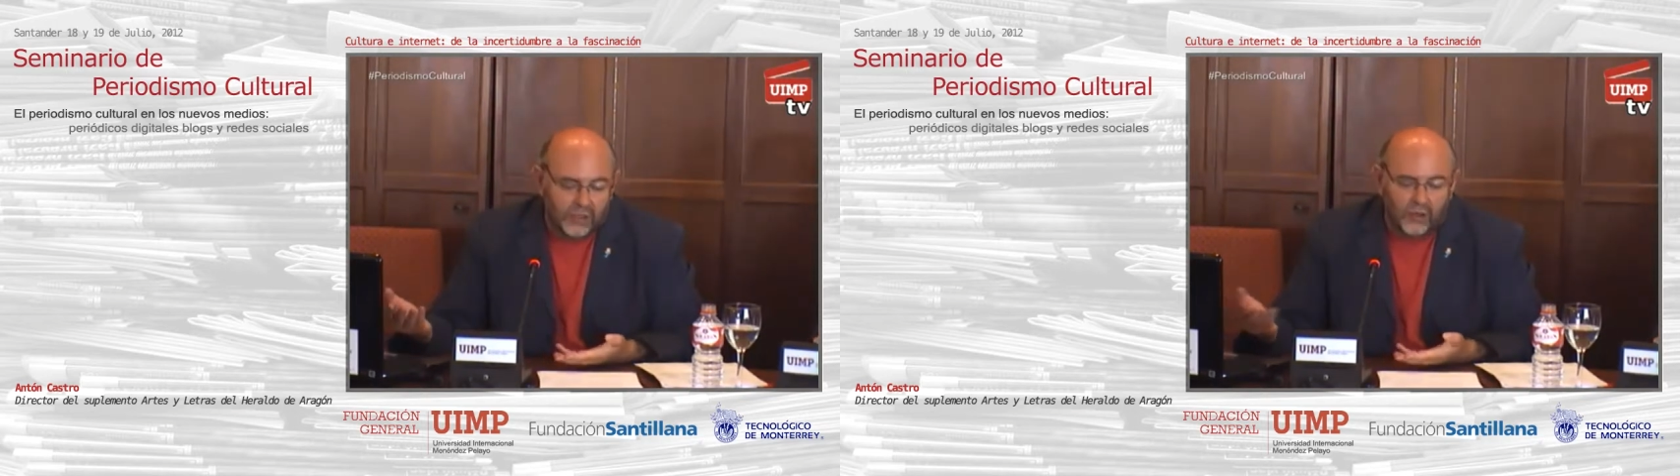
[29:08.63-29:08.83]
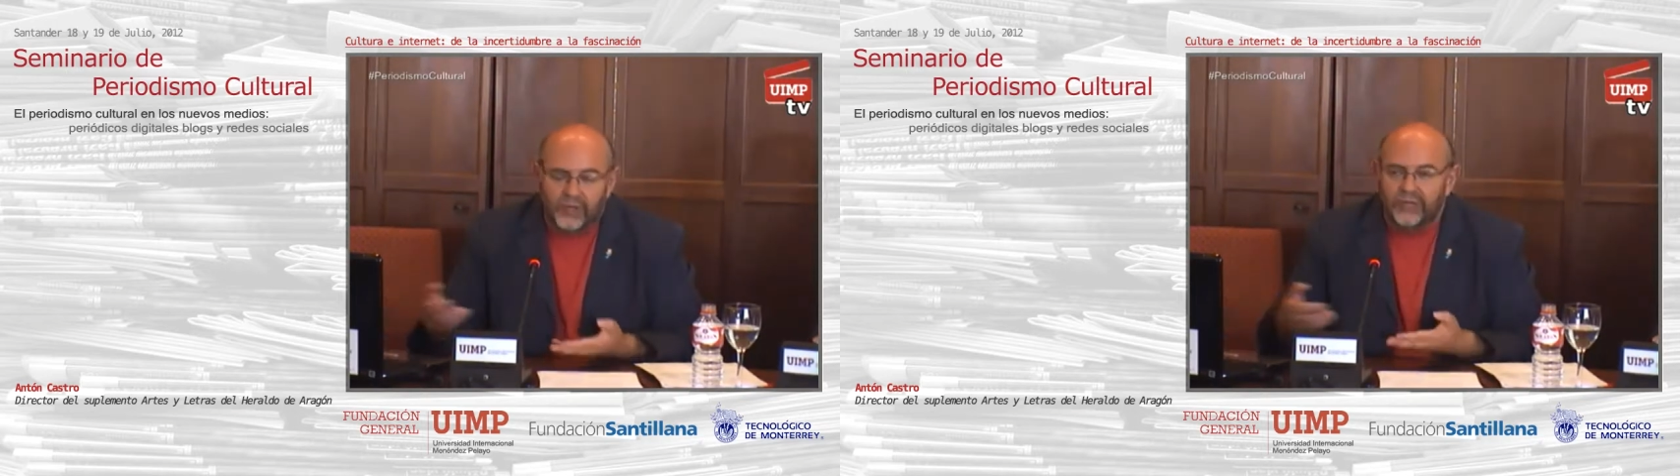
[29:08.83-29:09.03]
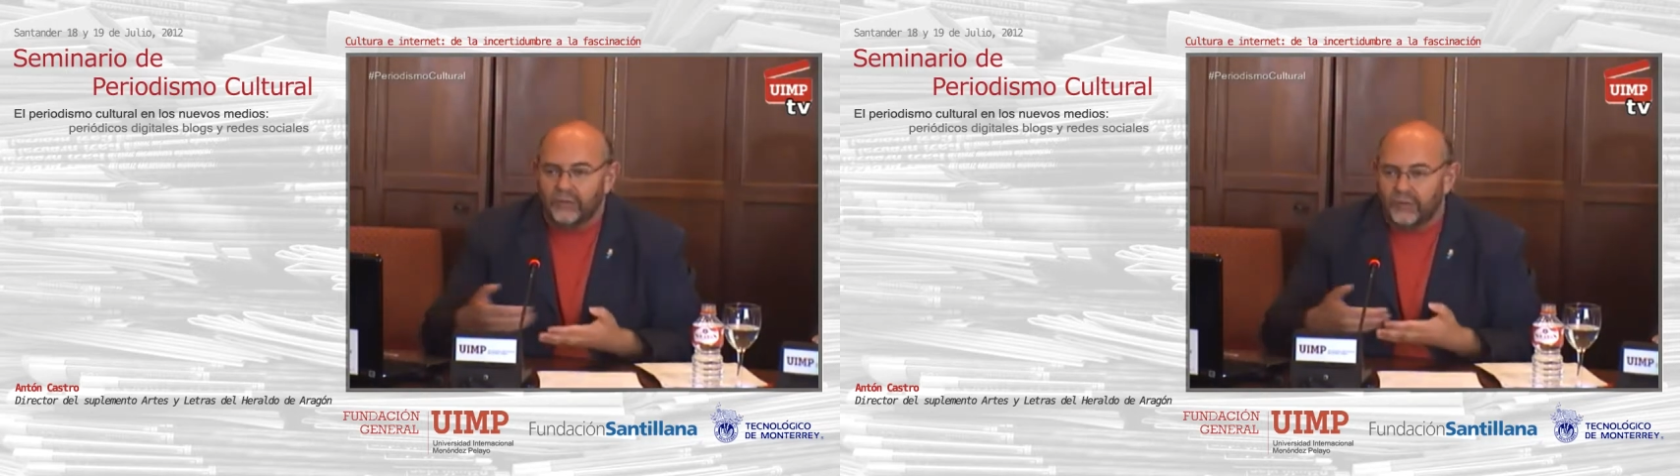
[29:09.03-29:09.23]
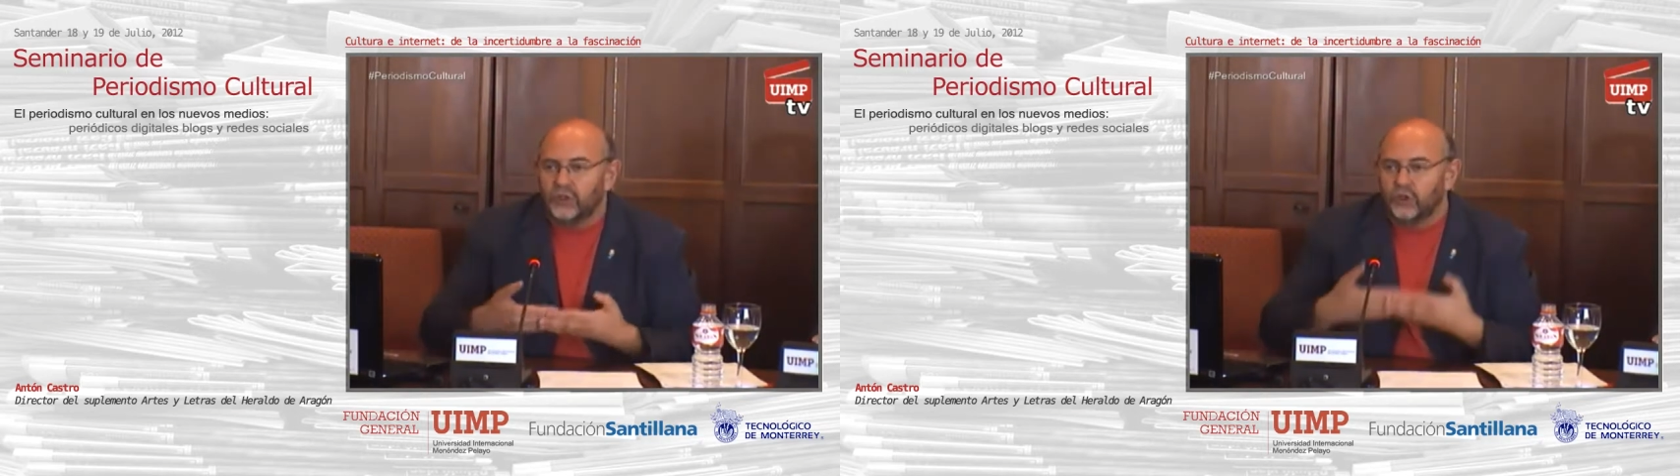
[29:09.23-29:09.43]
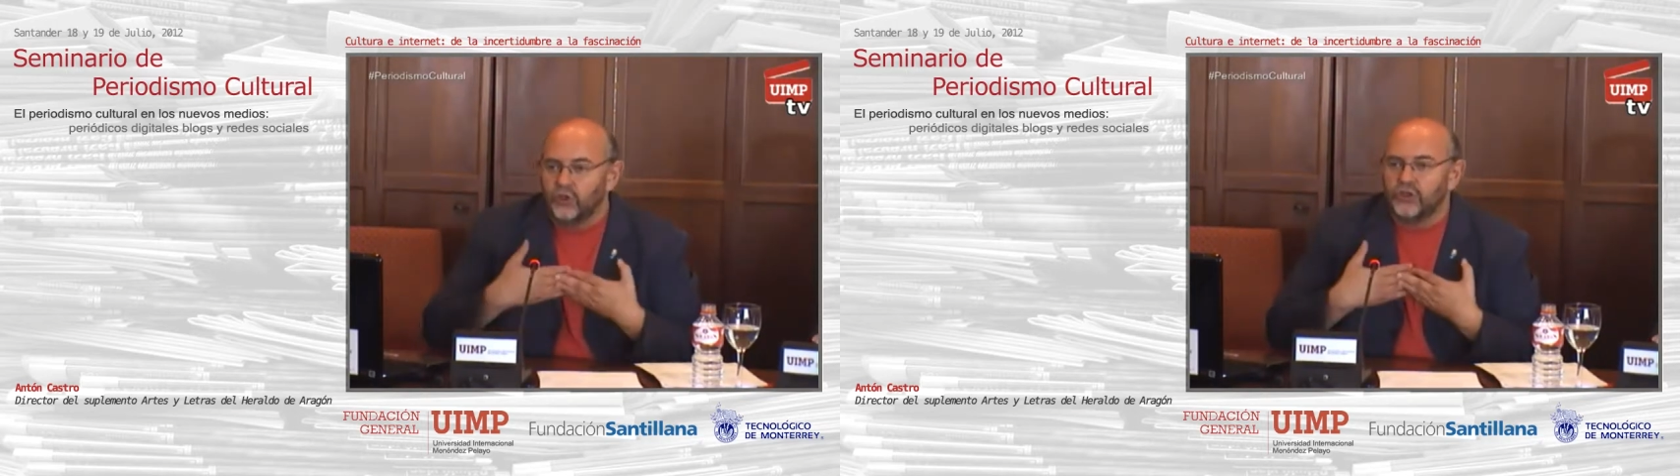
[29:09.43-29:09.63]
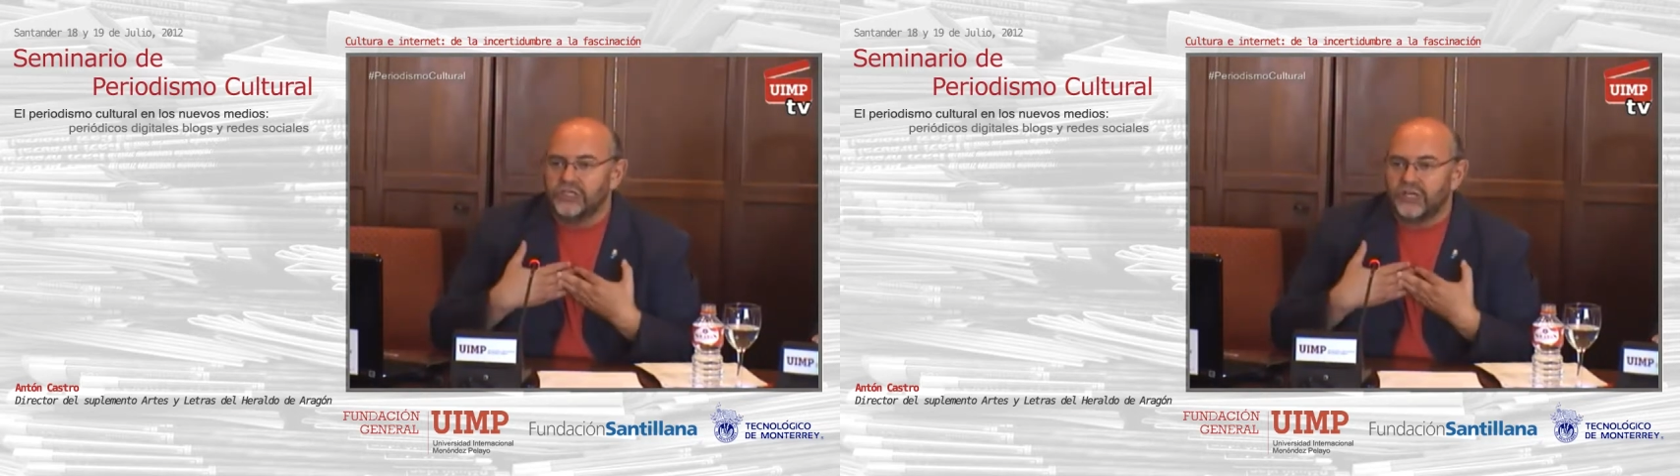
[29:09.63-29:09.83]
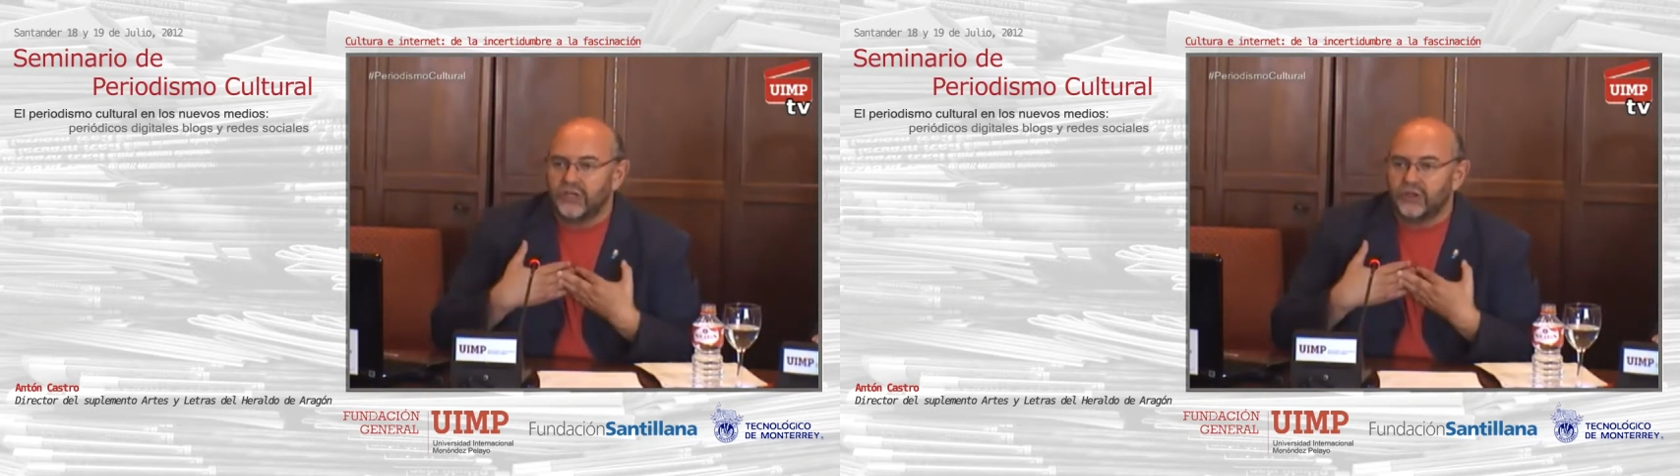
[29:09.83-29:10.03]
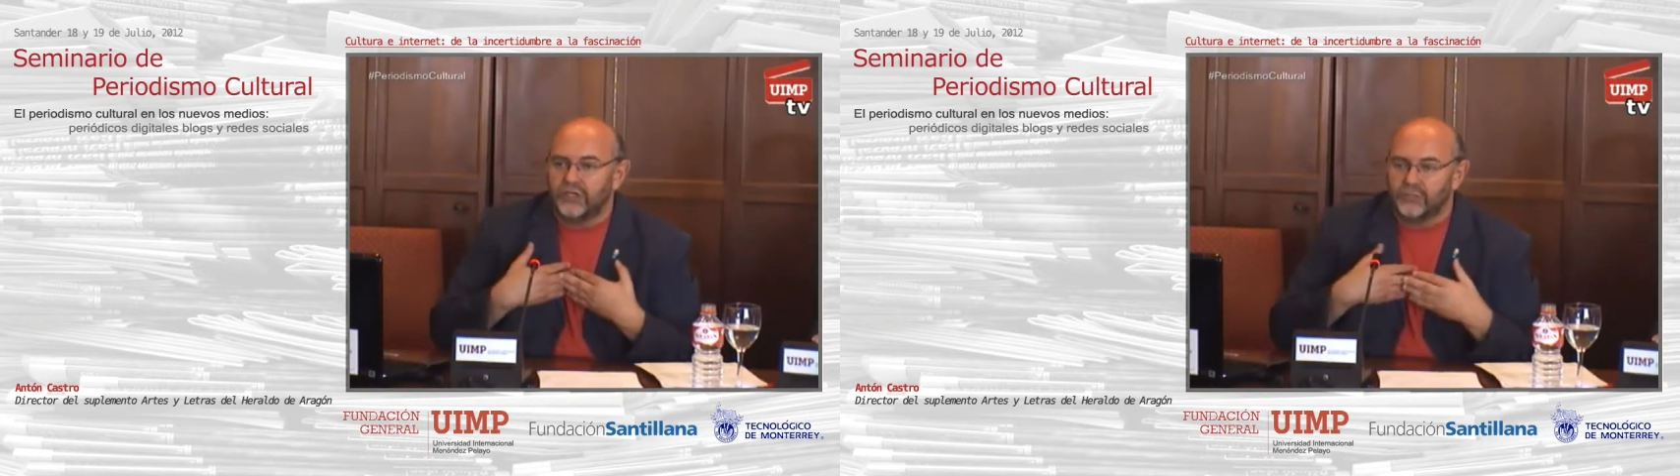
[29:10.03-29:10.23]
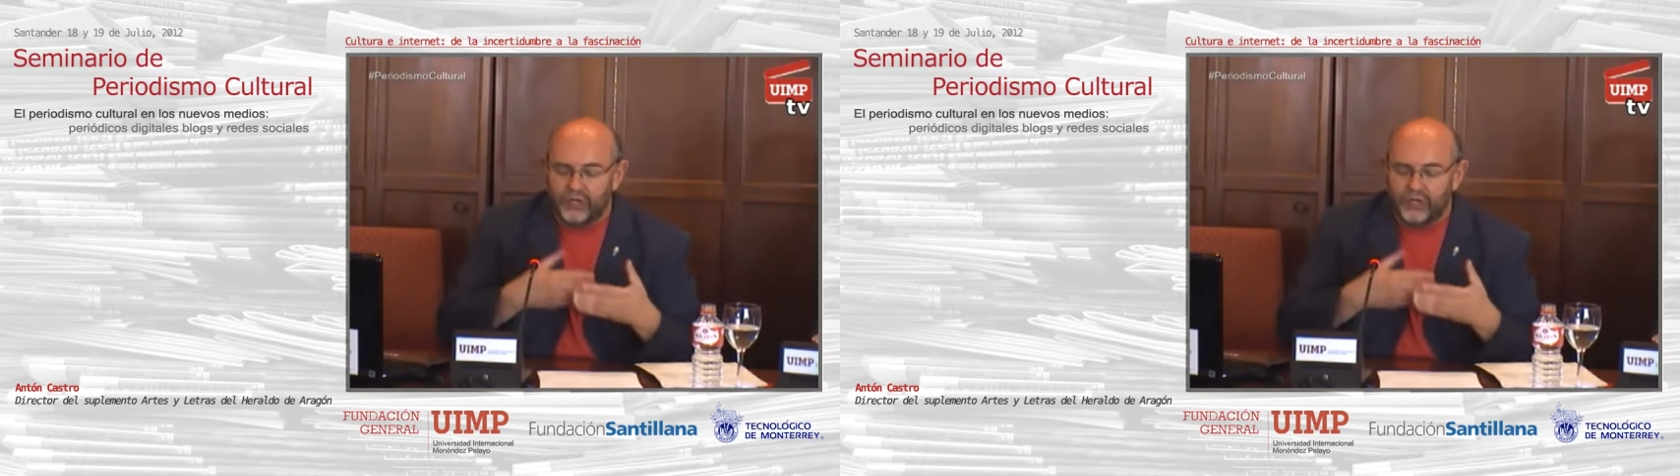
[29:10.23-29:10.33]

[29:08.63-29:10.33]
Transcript: Hombre, todos los escritores,